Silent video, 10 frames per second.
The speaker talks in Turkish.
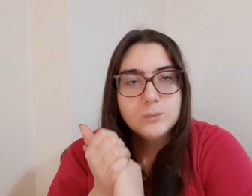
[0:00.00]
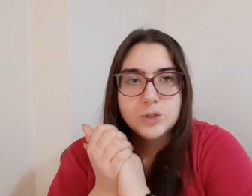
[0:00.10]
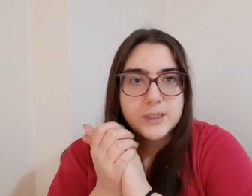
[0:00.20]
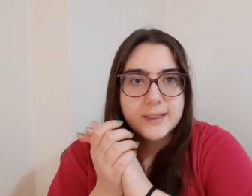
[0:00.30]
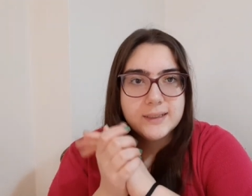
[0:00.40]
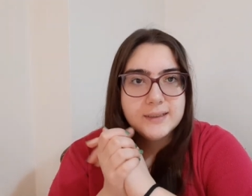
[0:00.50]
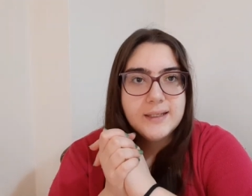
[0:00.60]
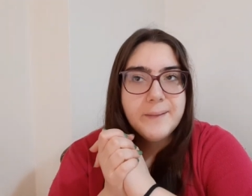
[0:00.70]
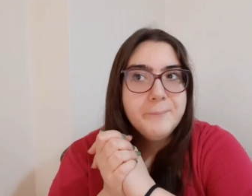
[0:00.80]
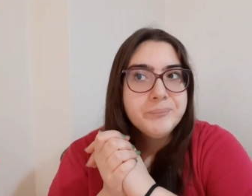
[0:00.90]
Bu
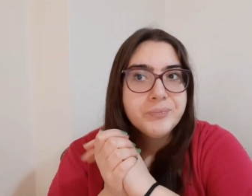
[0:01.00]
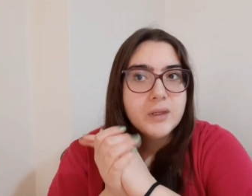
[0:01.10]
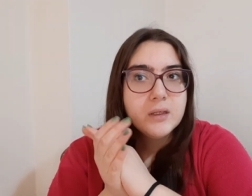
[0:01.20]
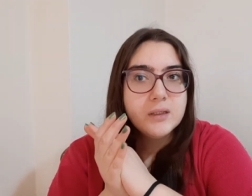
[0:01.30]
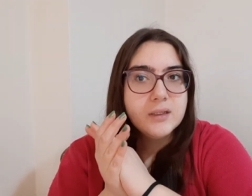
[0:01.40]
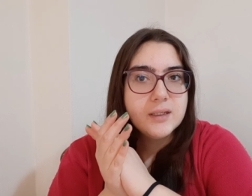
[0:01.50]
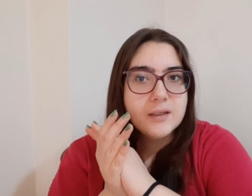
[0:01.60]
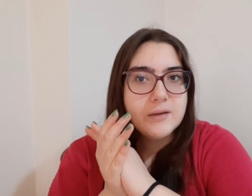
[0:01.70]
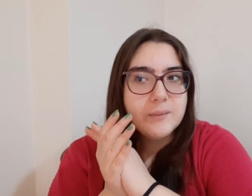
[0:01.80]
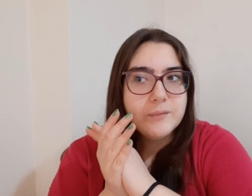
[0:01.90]
şekilde
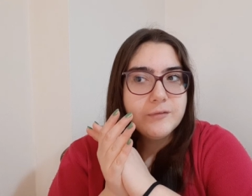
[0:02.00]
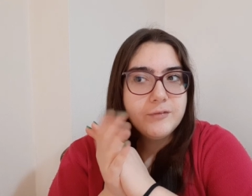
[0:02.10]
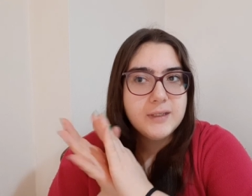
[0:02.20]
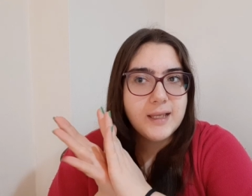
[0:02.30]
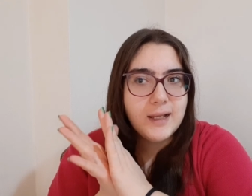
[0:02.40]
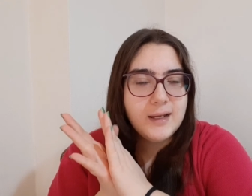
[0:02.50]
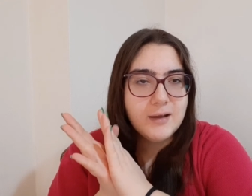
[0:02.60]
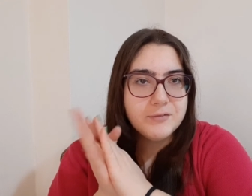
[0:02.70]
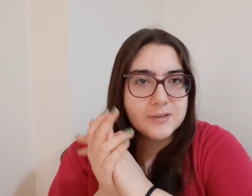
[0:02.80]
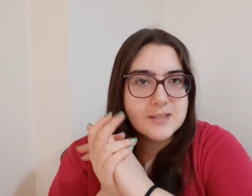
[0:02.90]
e, final
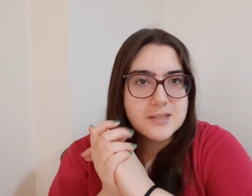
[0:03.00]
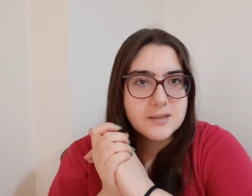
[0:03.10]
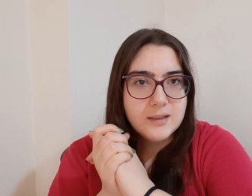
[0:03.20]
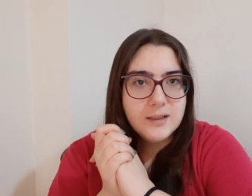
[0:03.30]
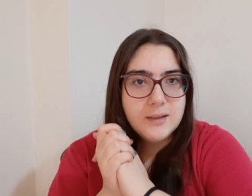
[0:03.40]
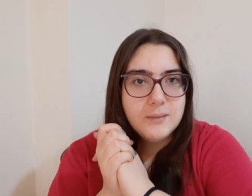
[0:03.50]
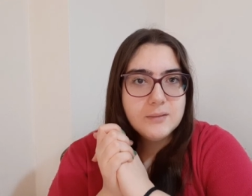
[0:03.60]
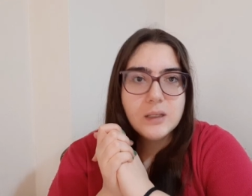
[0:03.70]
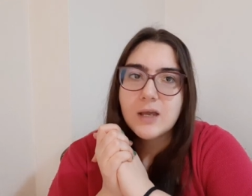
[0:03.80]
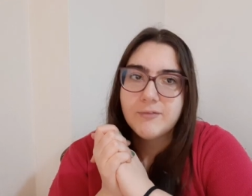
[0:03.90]
haftasına
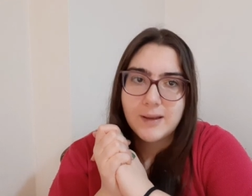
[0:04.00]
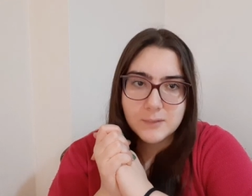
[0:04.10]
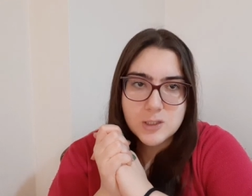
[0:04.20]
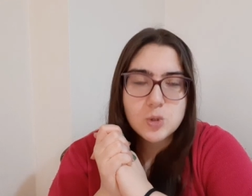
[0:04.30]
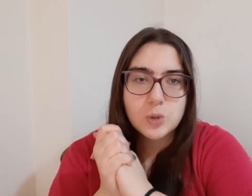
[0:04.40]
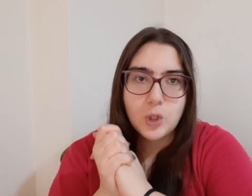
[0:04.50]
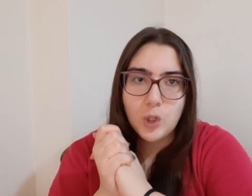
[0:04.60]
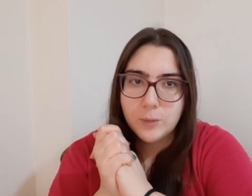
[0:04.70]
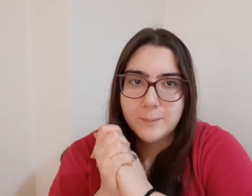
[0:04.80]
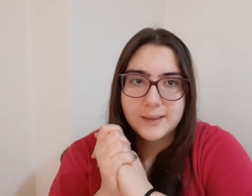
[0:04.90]
kafamda soru
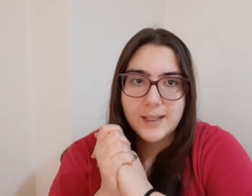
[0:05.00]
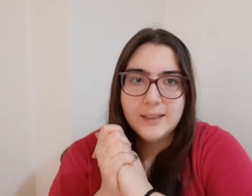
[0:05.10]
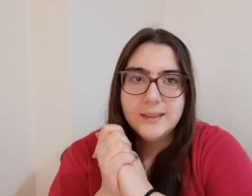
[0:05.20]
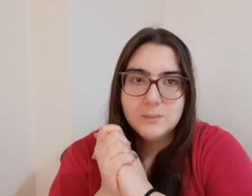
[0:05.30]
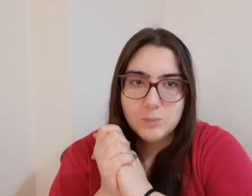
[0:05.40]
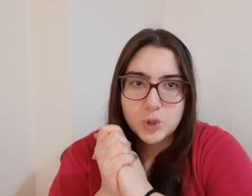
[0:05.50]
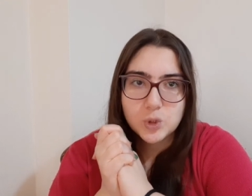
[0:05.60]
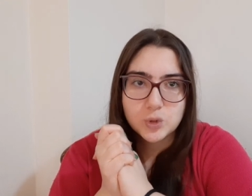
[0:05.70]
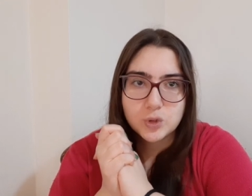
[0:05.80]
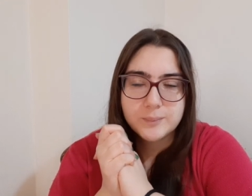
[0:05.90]
olmadan girmiş
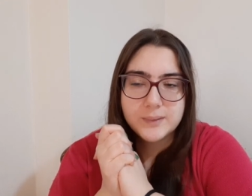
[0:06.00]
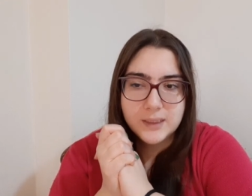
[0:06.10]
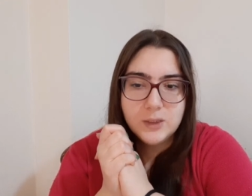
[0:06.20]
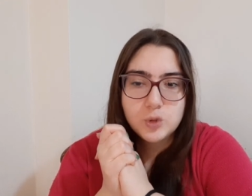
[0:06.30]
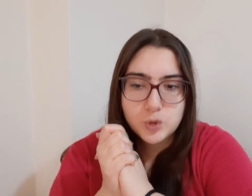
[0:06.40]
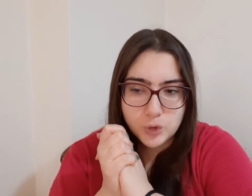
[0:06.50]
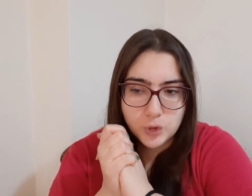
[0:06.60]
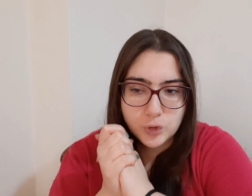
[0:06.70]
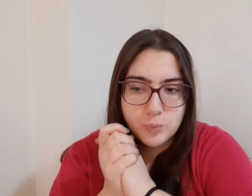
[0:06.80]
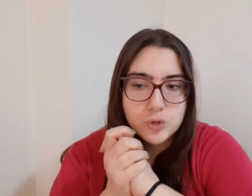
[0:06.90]
olurum diye
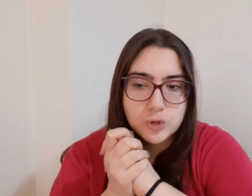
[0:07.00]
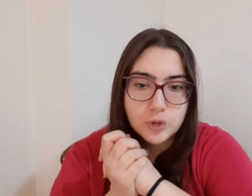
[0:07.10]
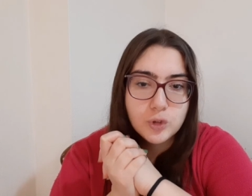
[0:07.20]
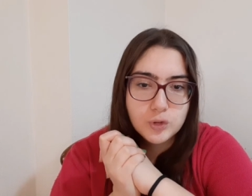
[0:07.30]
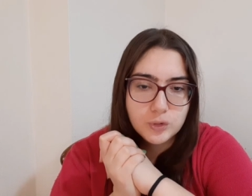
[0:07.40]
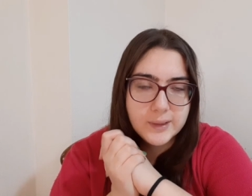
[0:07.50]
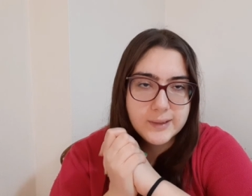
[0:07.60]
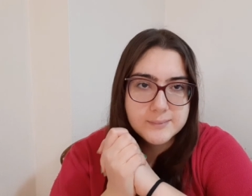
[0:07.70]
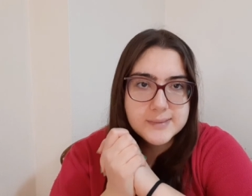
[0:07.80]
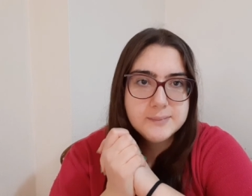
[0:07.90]
düşünüyorum. Çünkü
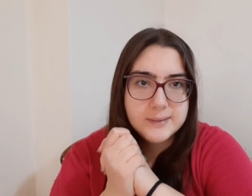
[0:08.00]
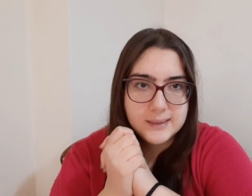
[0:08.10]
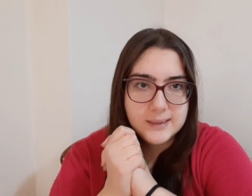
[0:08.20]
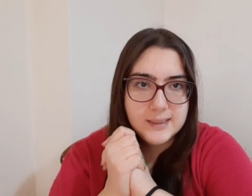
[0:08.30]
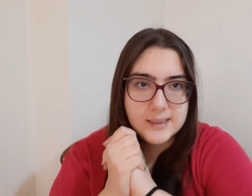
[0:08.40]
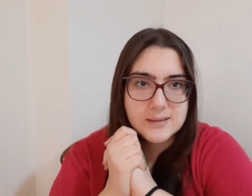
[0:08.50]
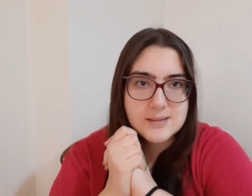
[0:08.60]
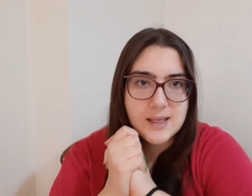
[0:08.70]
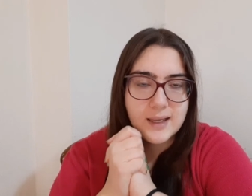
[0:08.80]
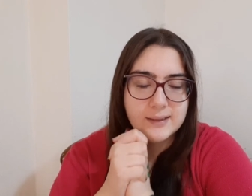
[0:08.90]
konularımız bitti
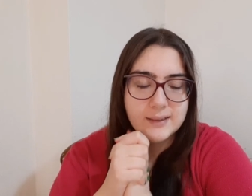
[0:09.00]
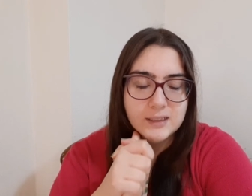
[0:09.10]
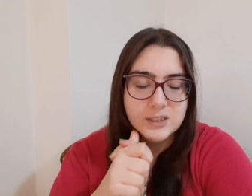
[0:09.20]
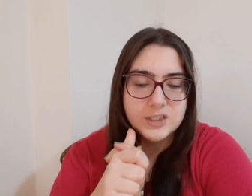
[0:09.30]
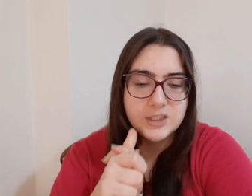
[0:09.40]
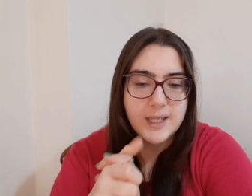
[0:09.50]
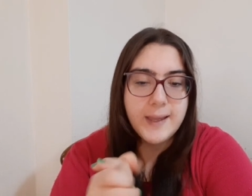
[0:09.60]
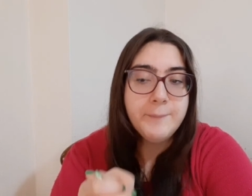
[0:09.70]
iktisada girişte.